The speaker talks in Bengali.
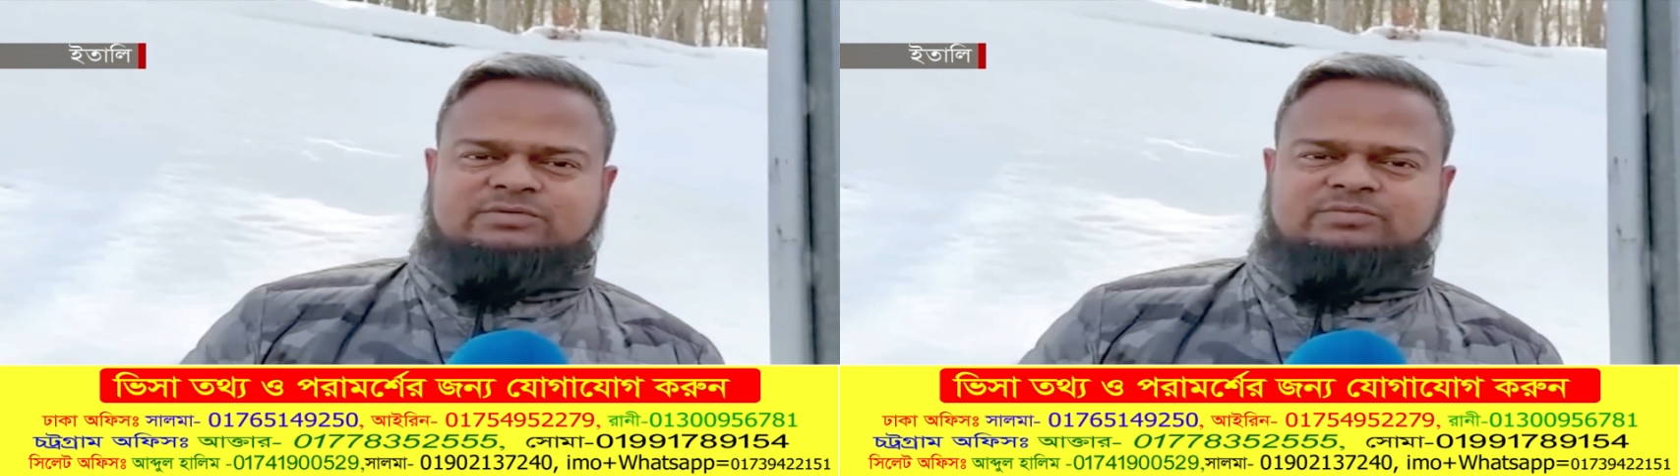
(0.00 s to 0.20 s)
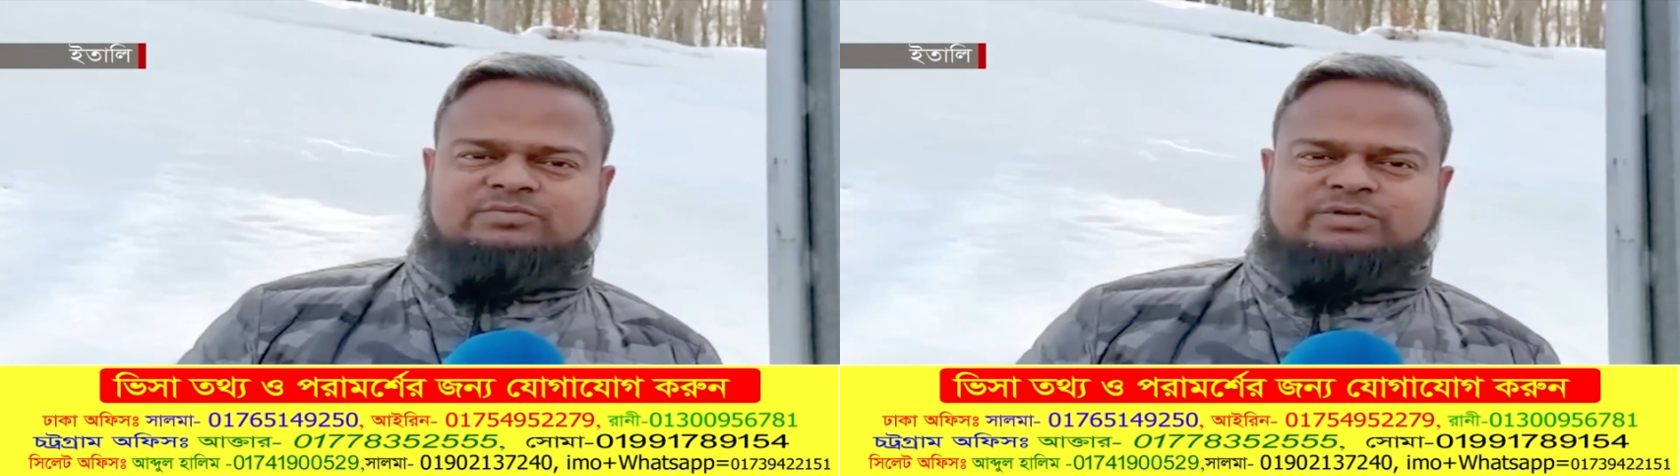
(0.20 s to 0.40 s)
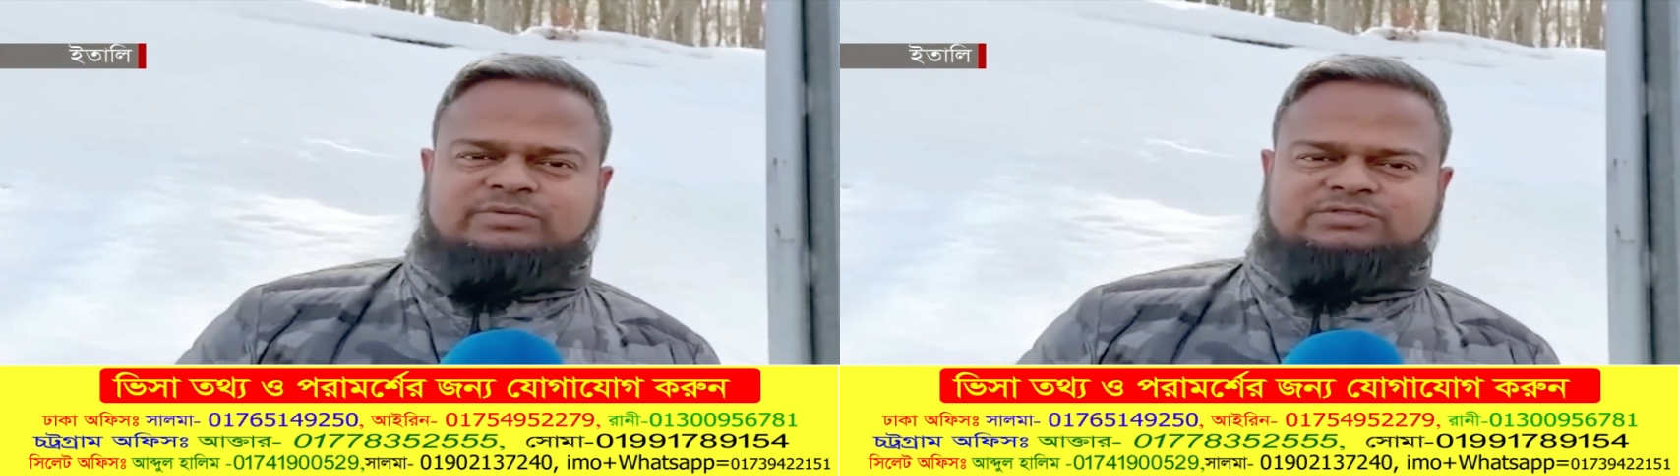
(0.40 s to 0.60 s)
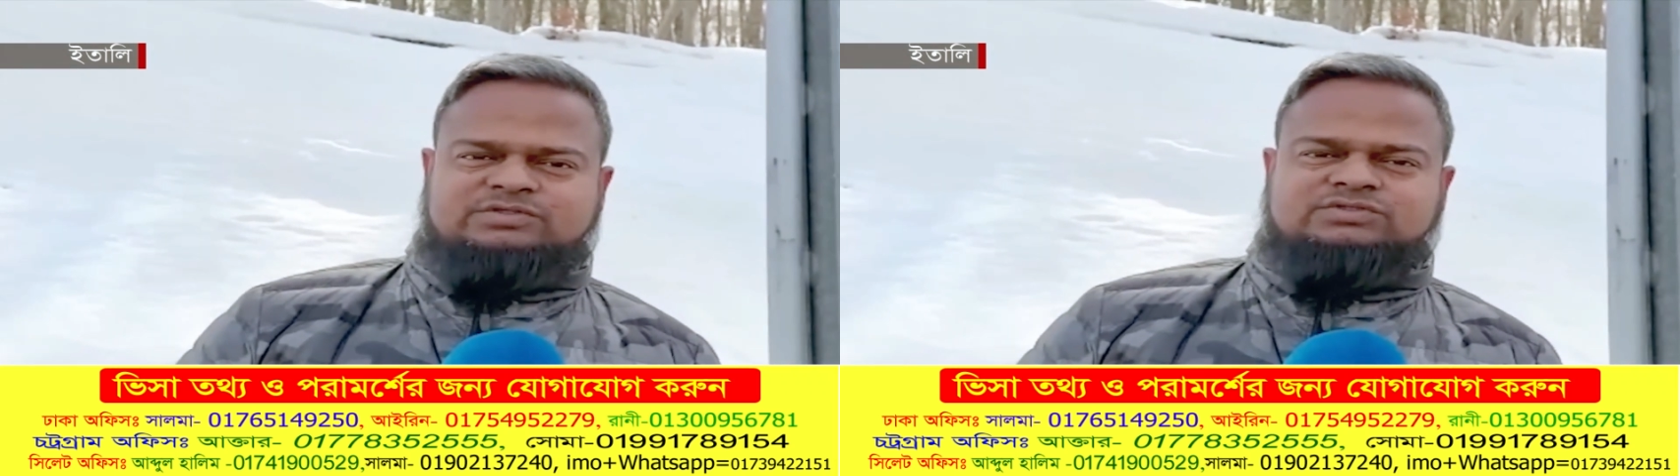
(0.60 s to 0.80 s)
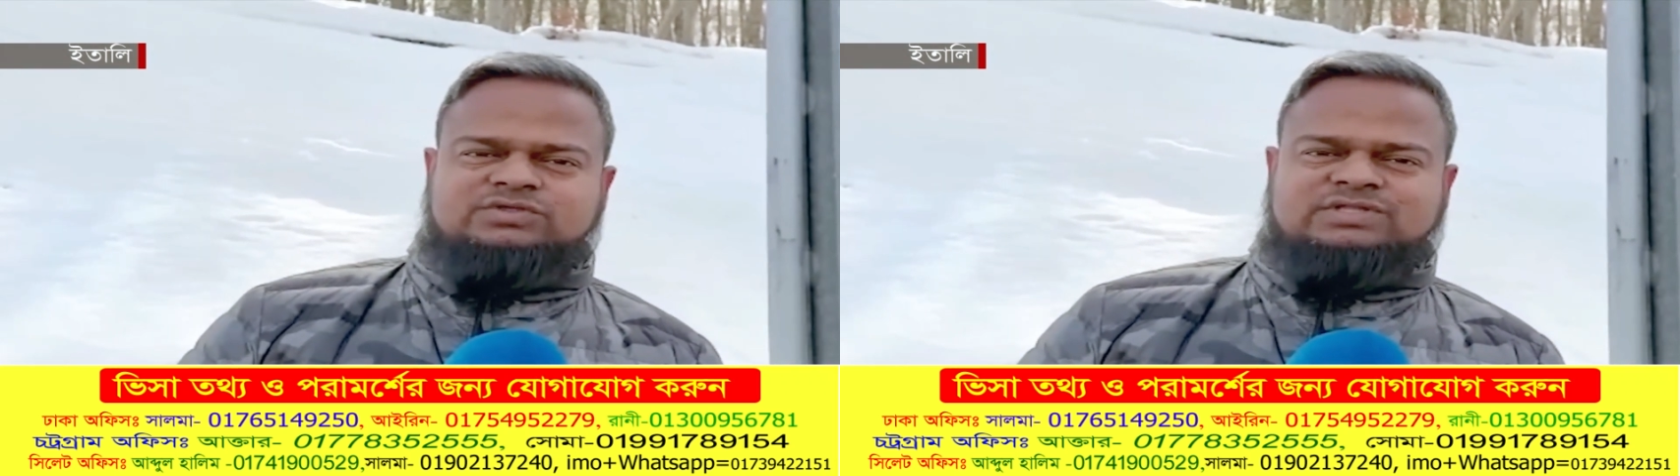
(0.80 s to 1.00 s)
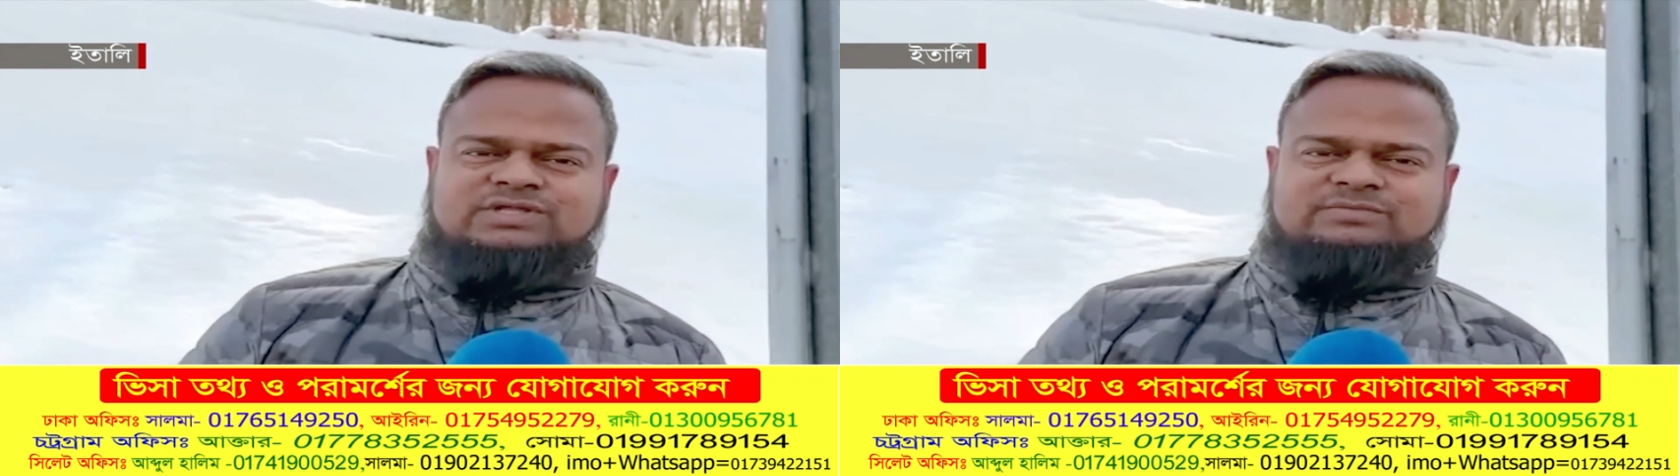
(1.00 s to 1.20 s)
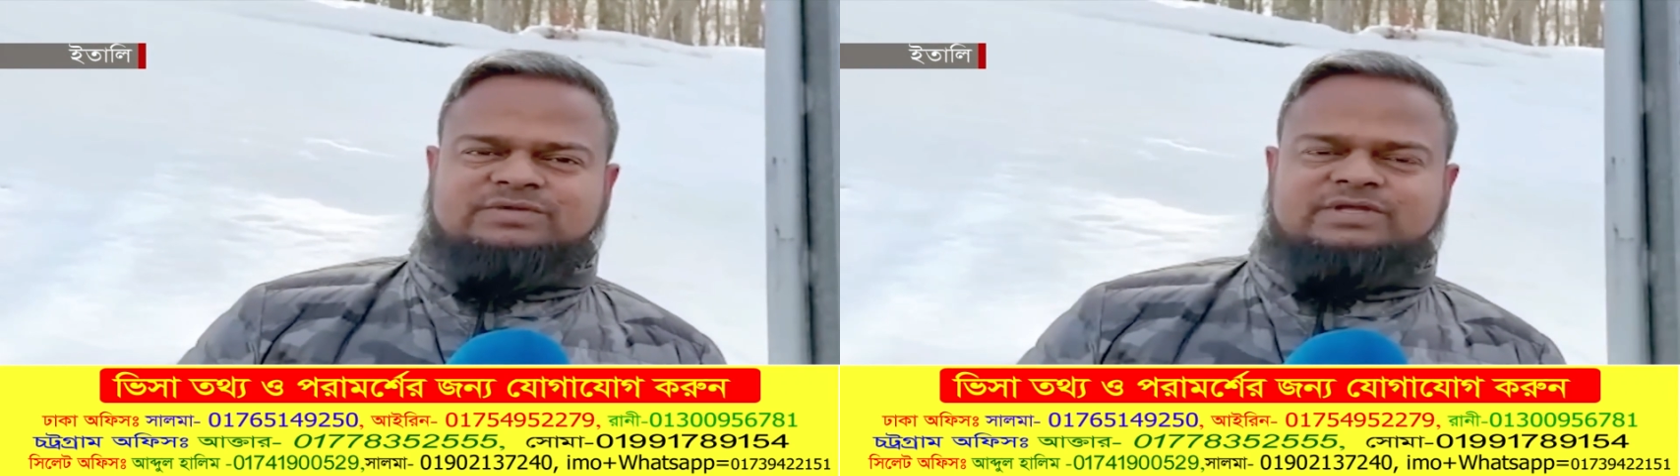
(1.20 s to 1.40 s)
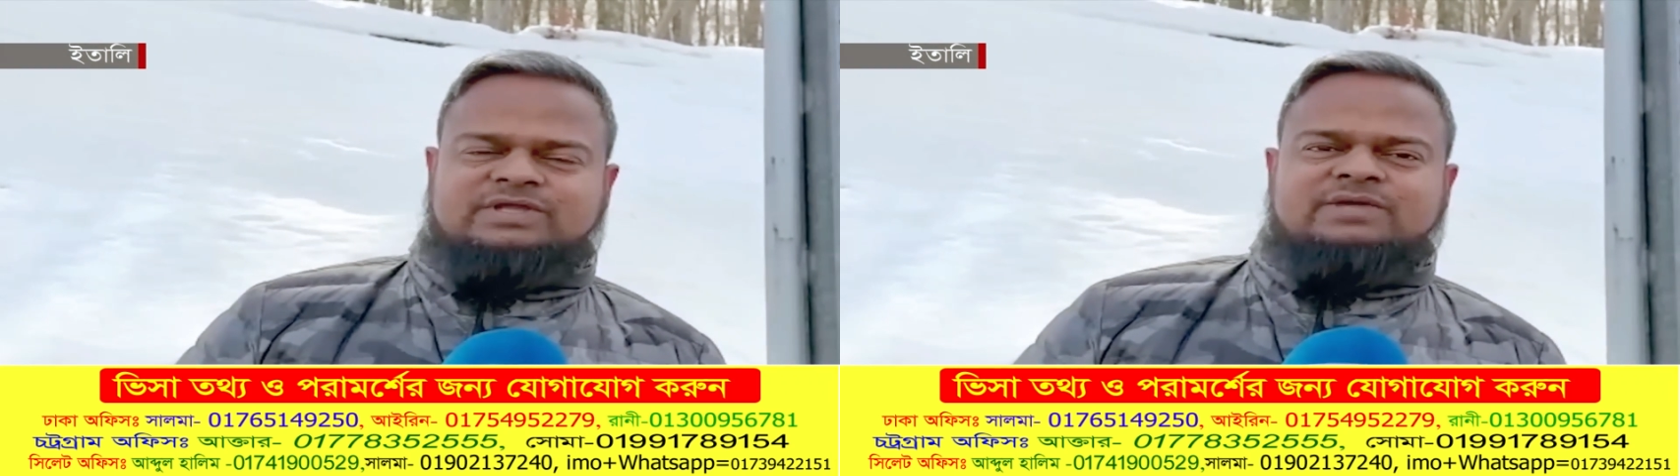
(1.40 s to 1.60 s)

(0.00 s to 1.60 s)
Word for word: হবে পরিবার সচ্ছল থাকবে